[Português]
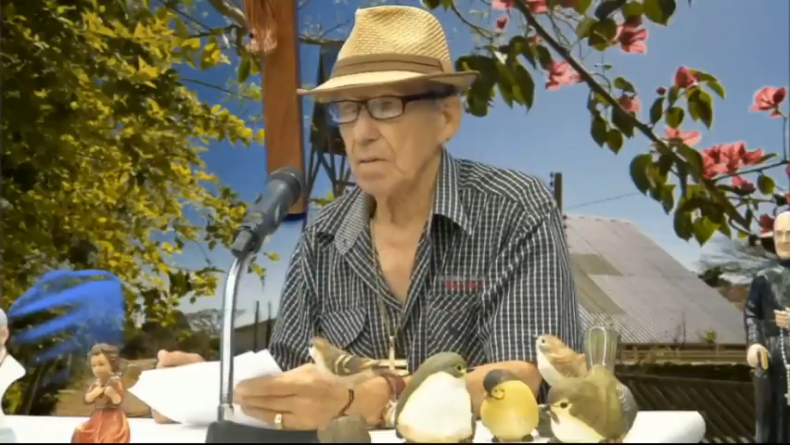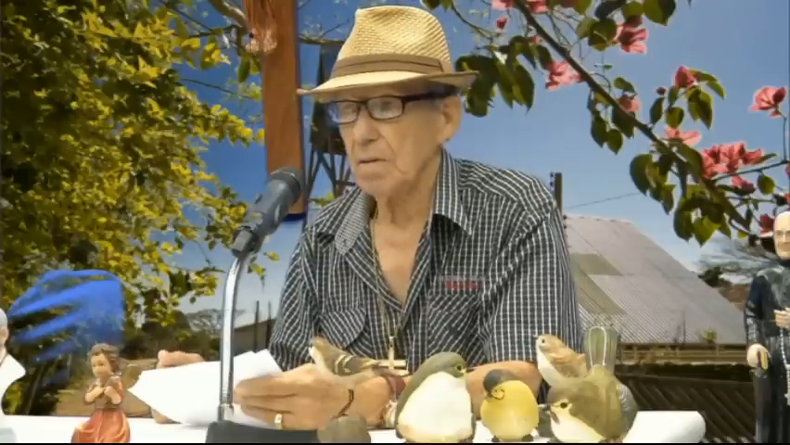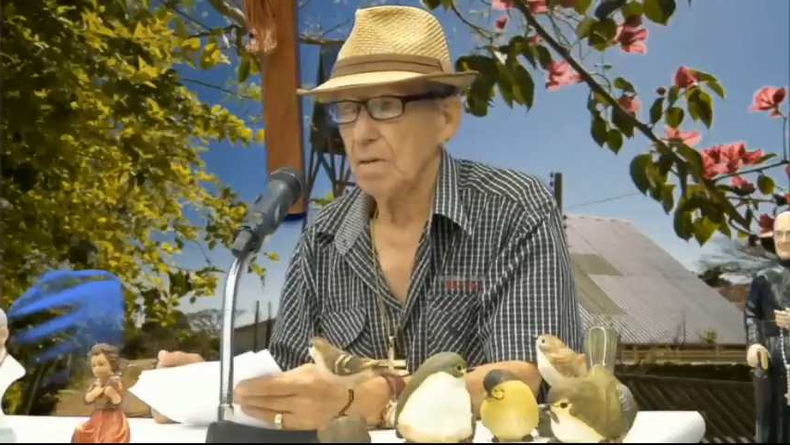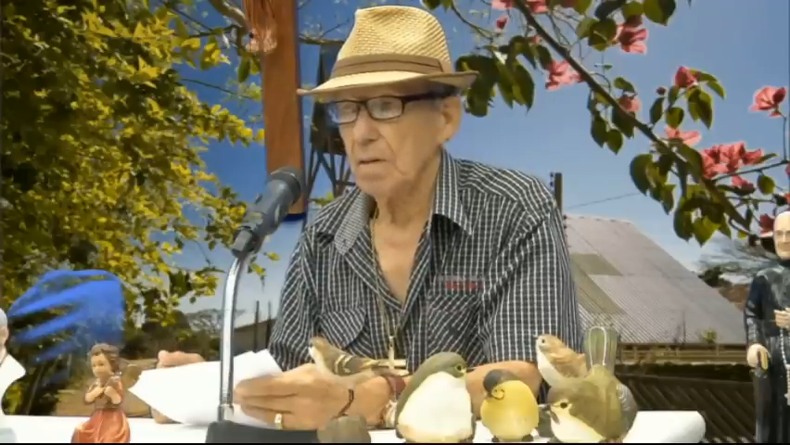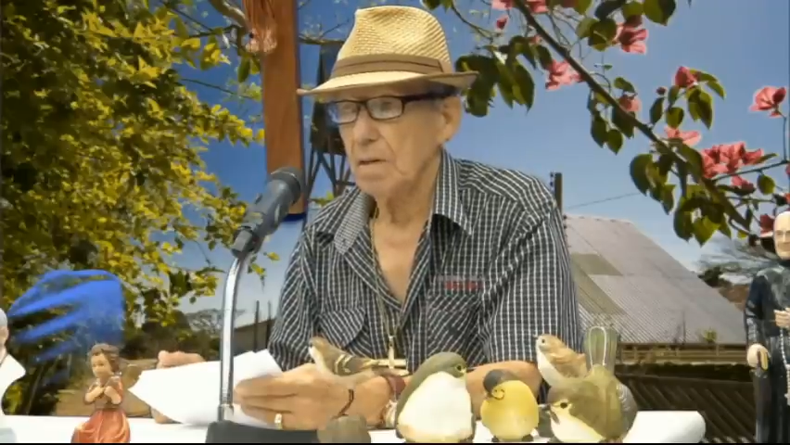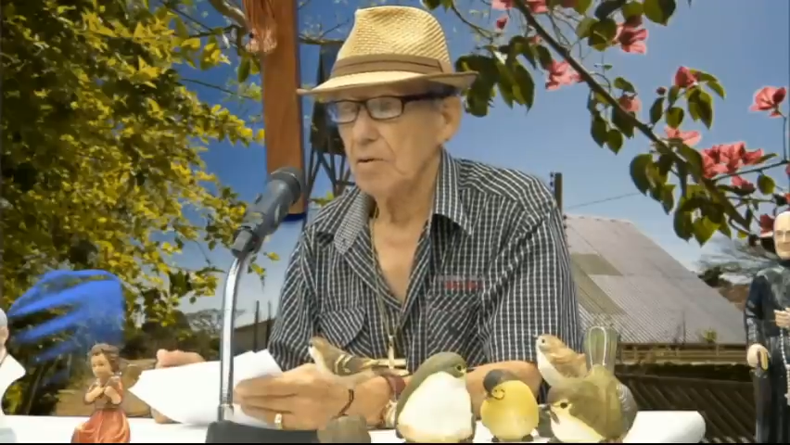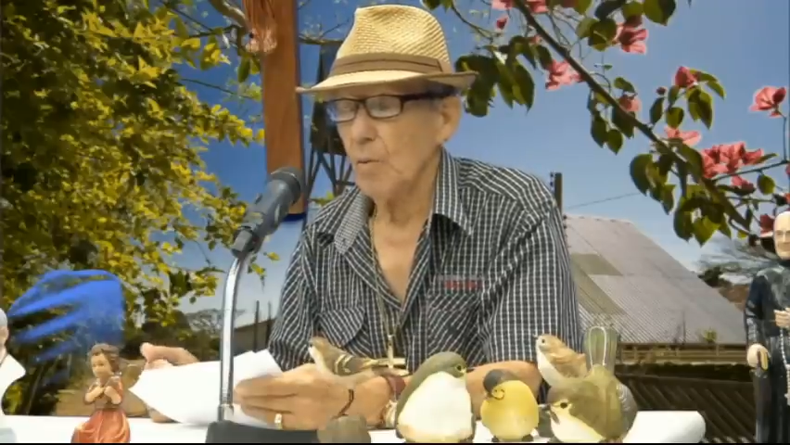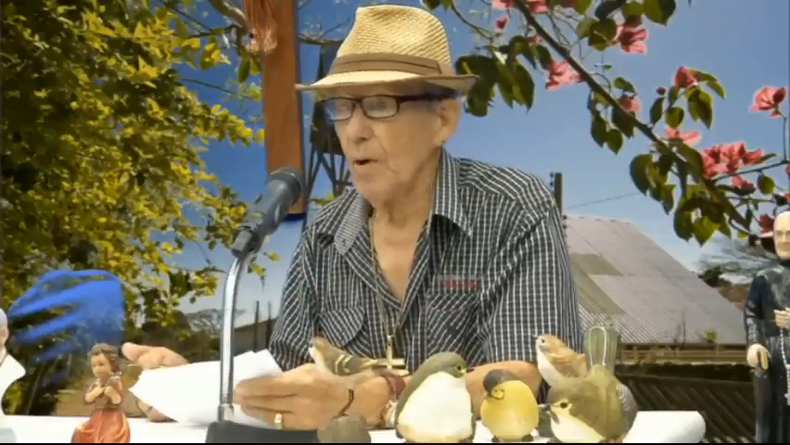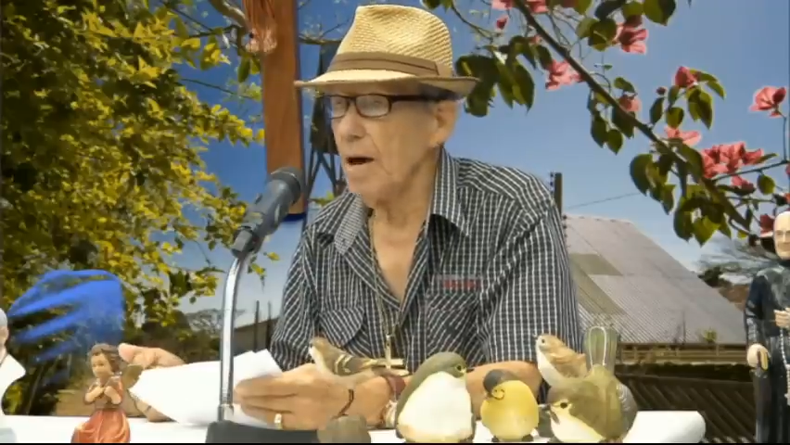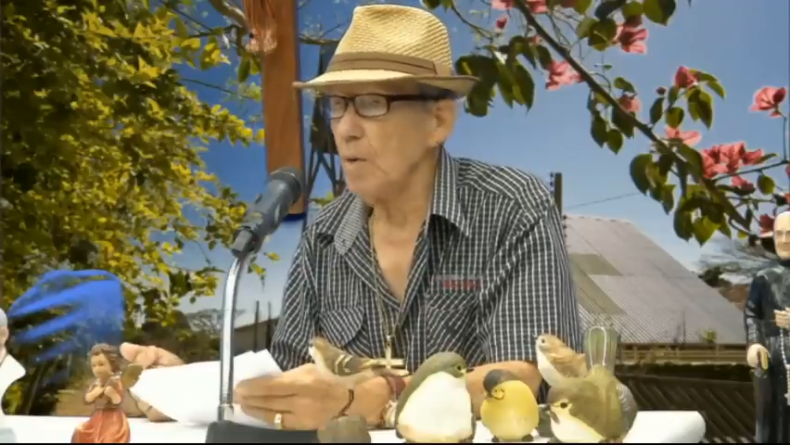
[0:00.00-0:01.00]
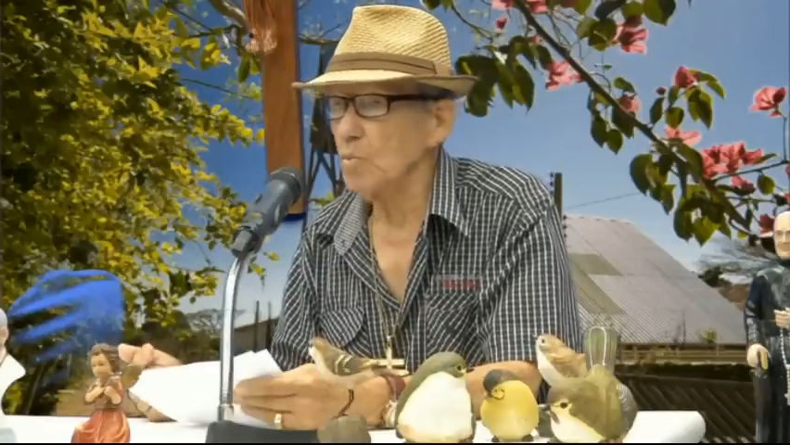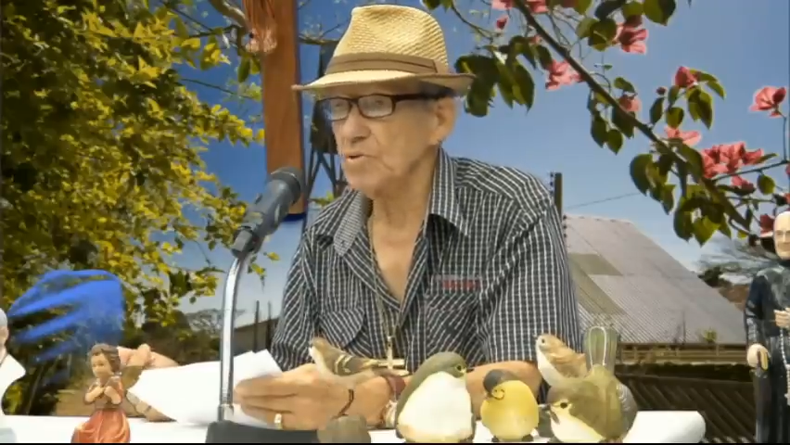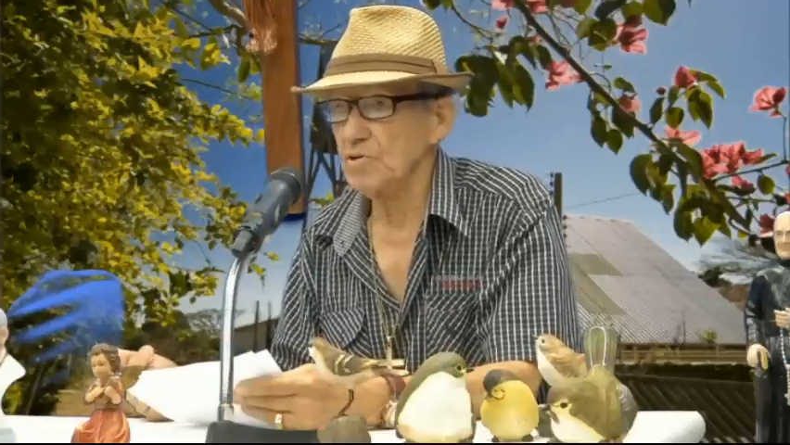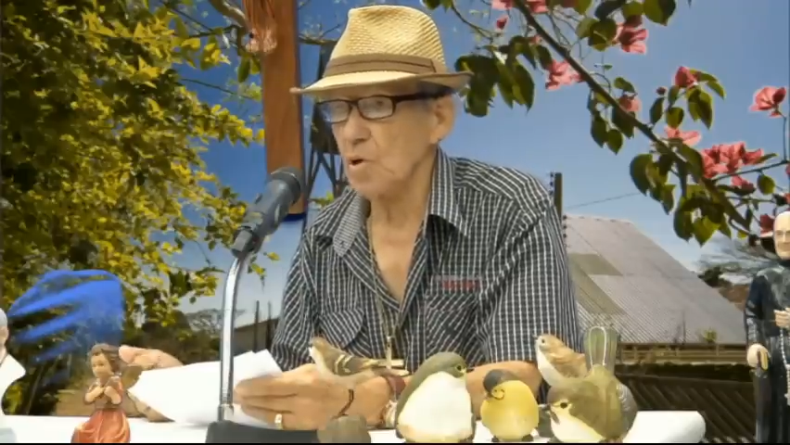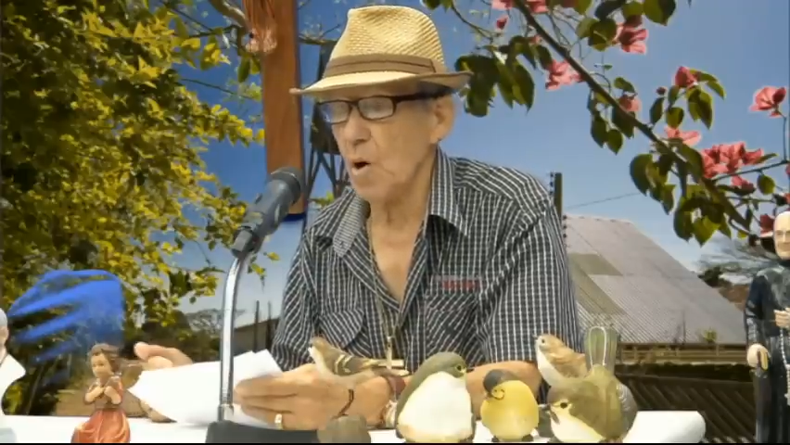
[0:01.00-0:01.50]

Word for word: Não é um só.